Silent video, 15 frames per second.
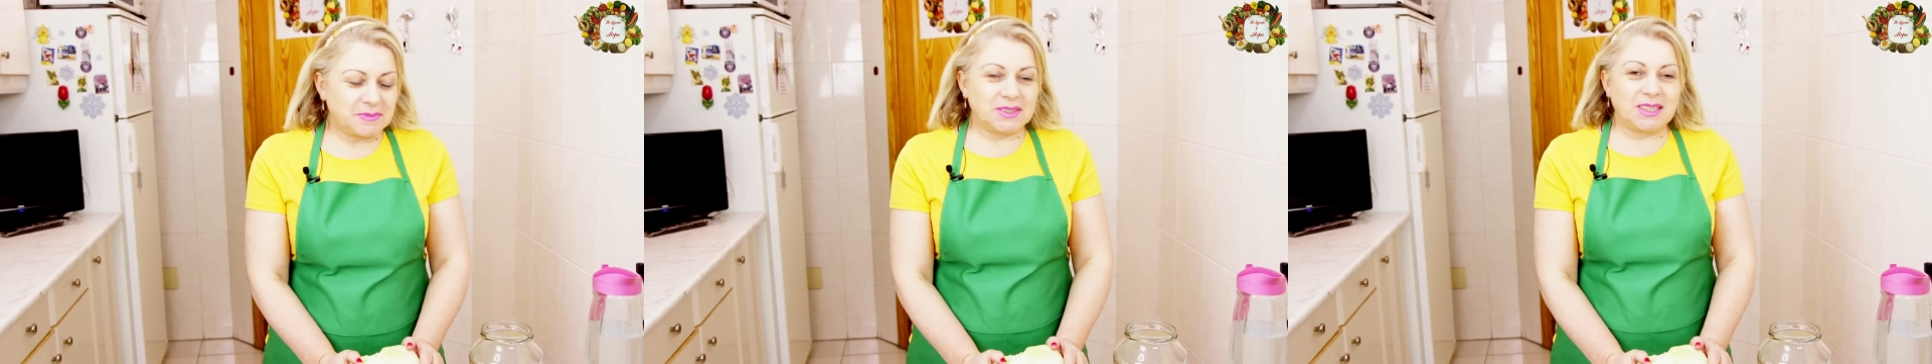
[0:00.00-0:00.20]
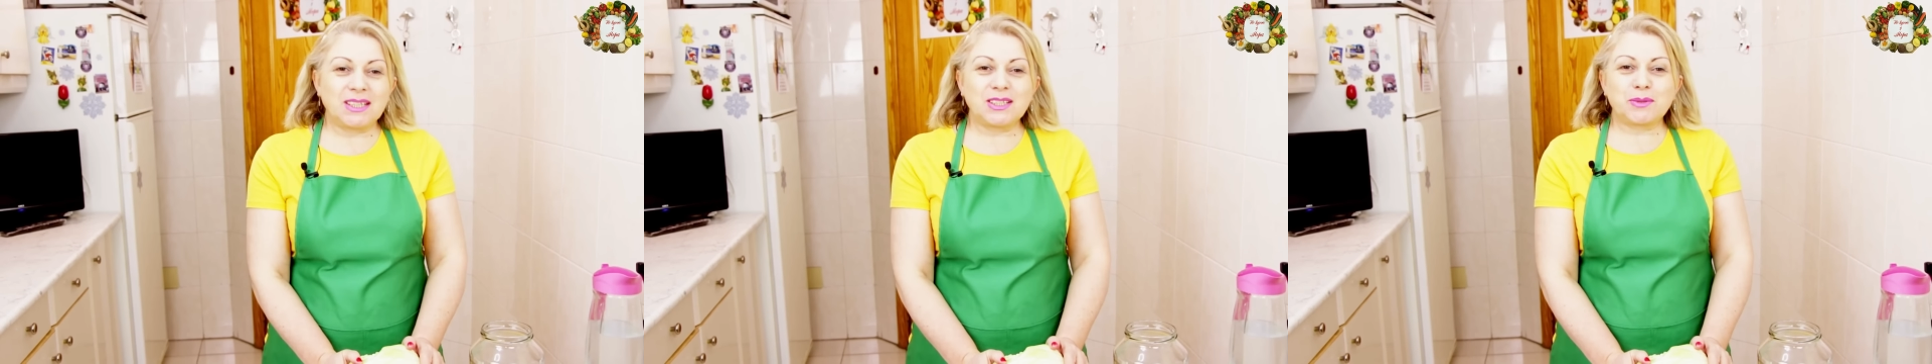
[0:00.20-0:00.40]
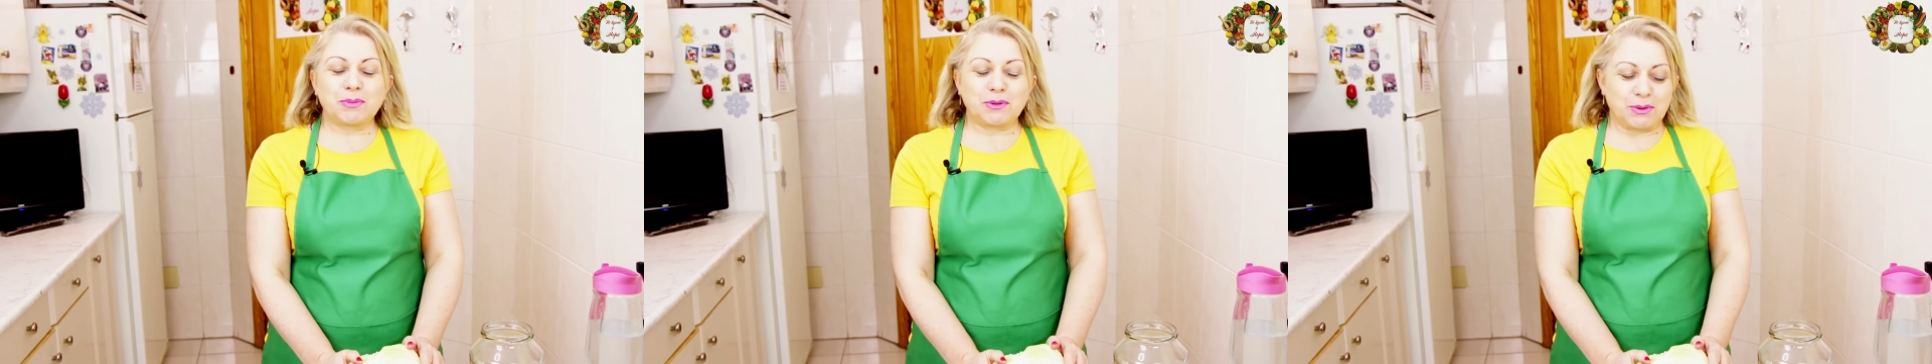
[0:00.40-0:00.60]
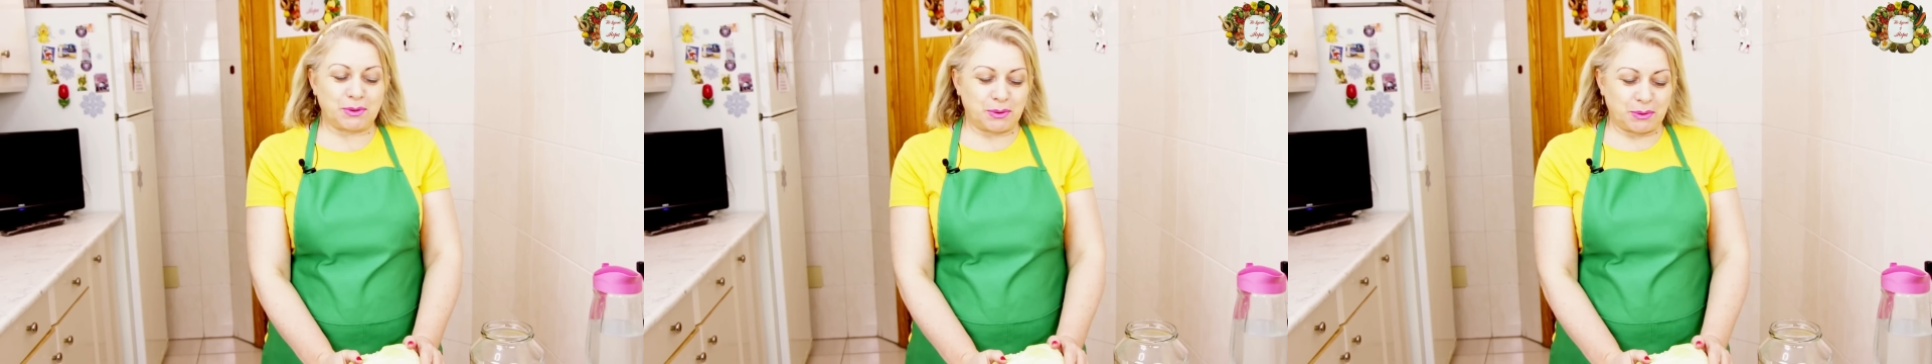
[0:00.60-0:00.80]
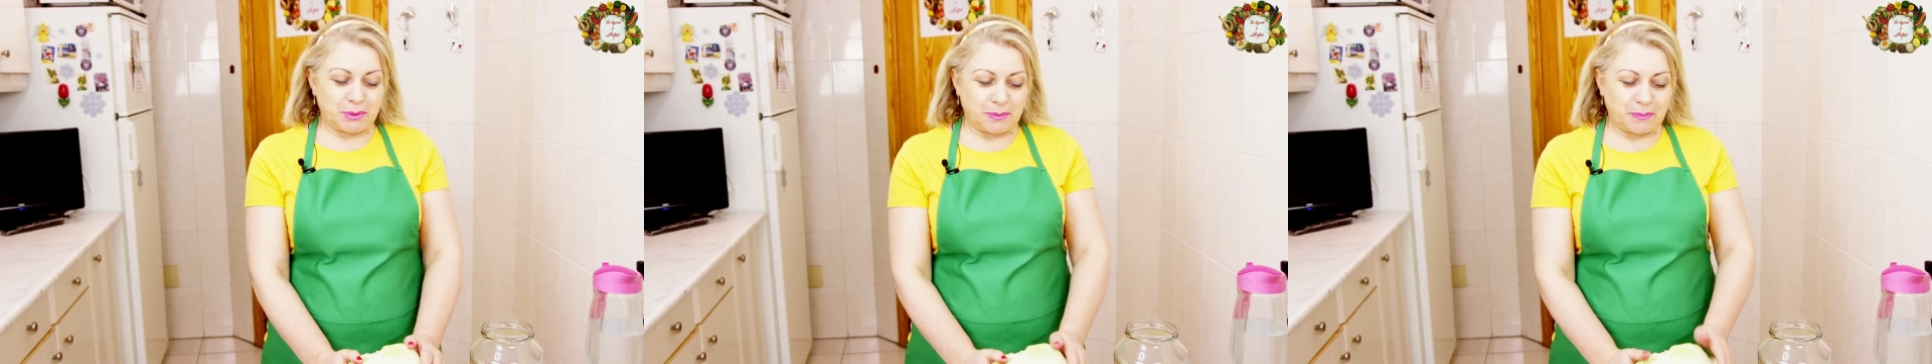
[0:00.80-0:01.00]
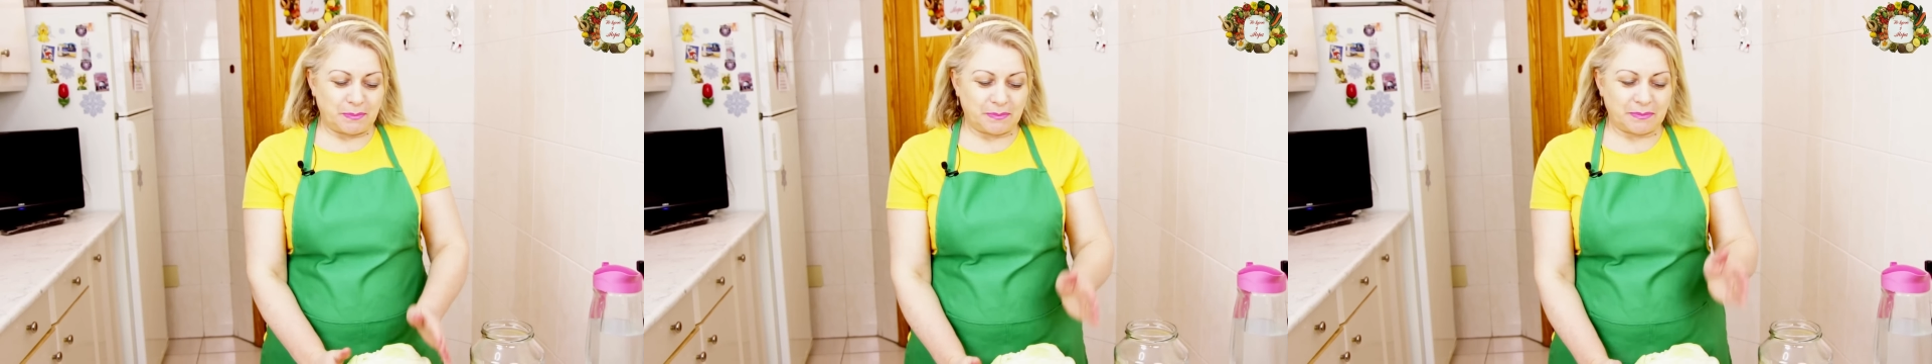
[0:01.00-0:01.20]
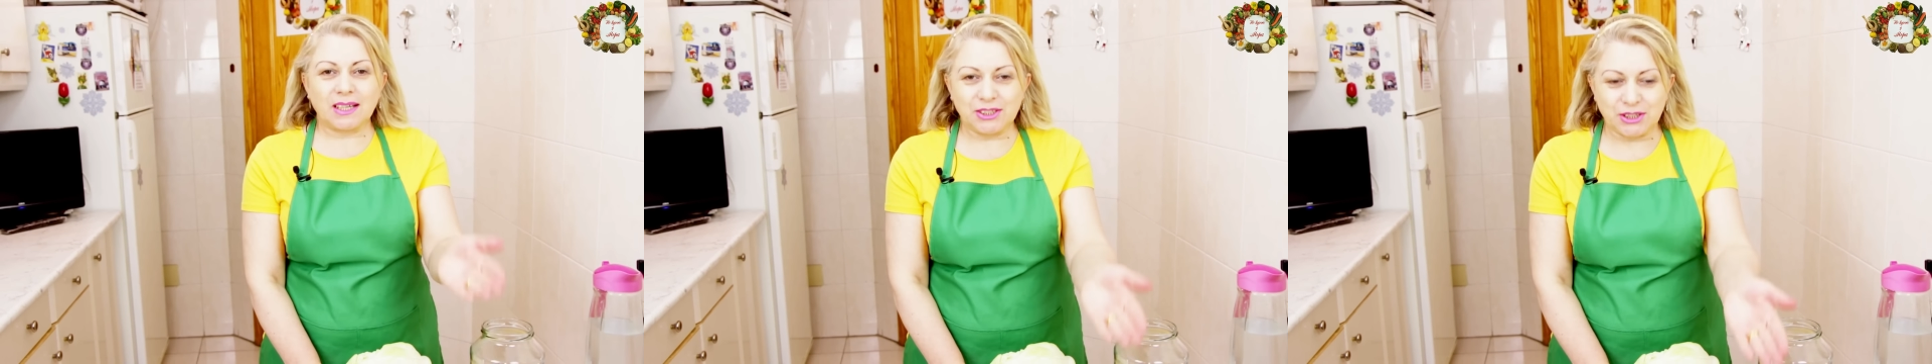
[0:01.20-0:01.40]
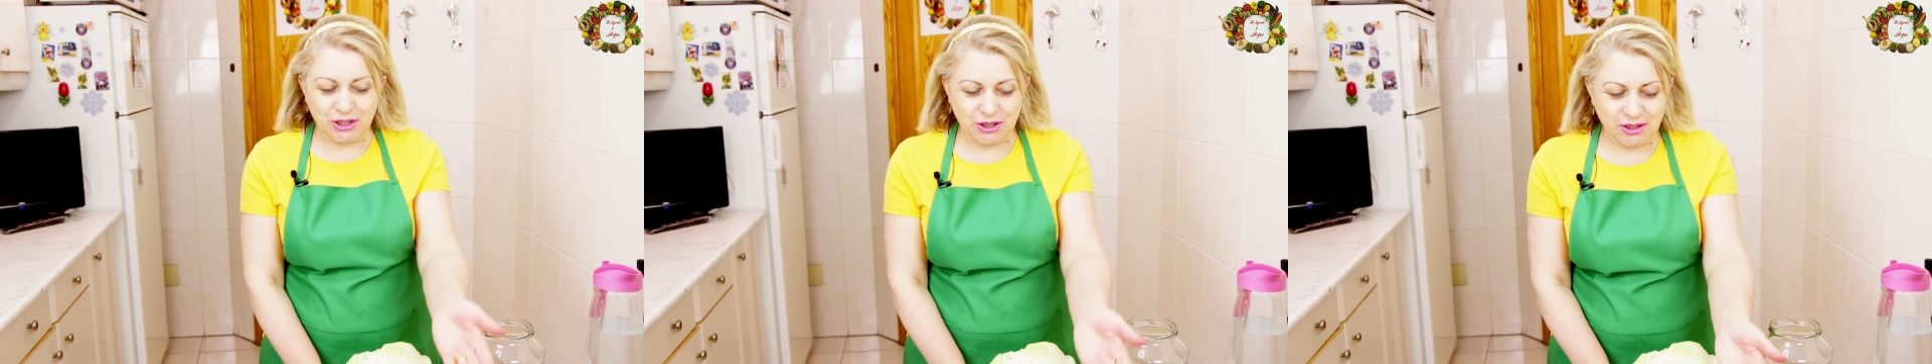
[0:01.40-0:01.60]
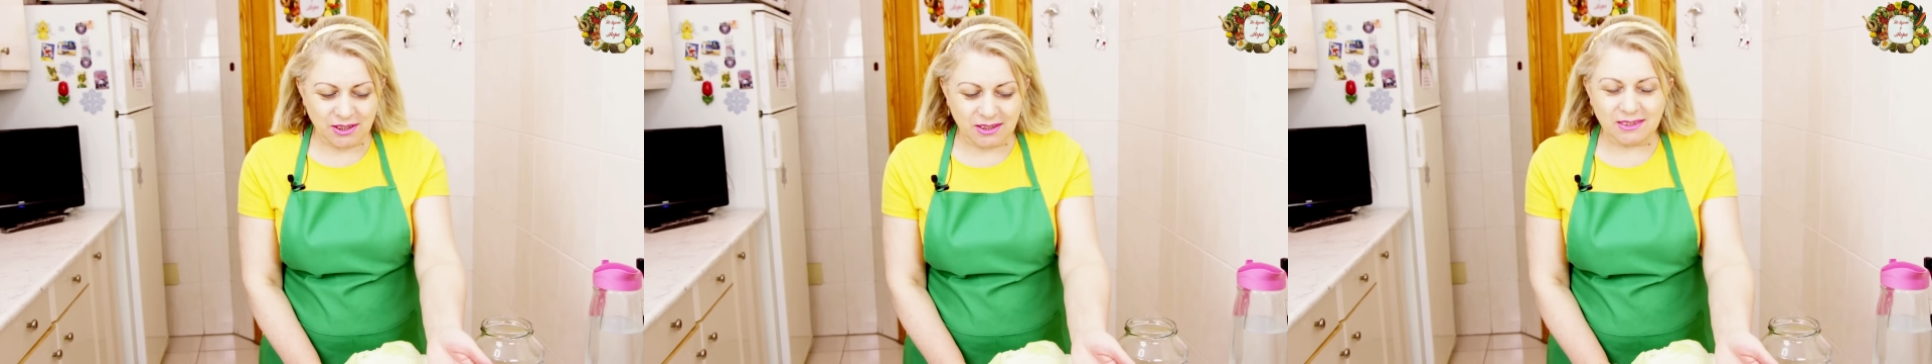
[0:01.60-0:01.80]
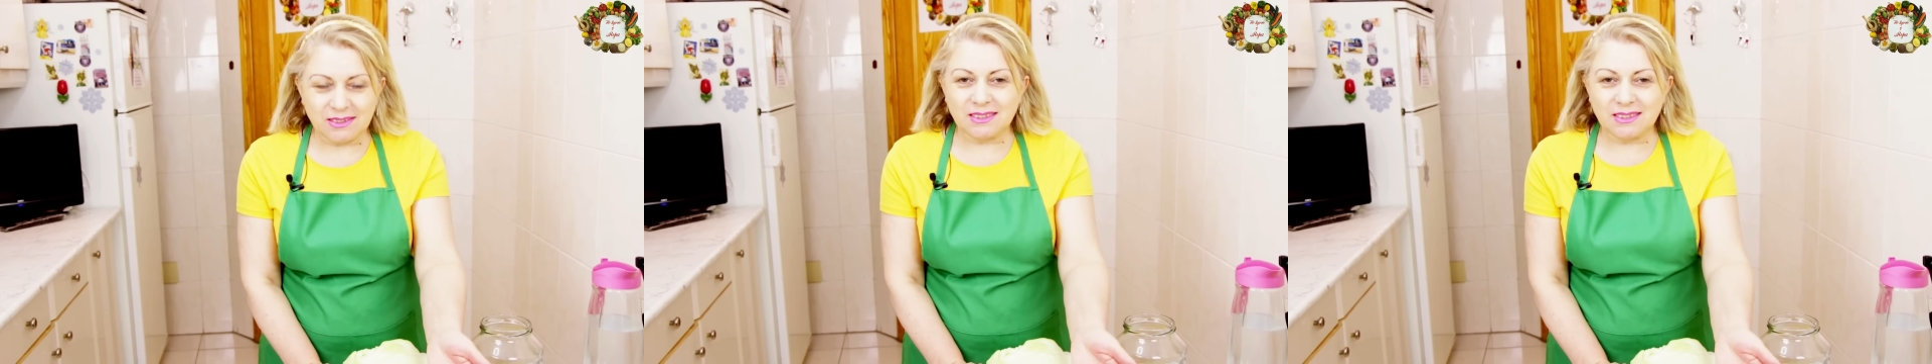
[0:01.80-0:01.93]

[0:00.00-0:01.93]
я использую, конечно,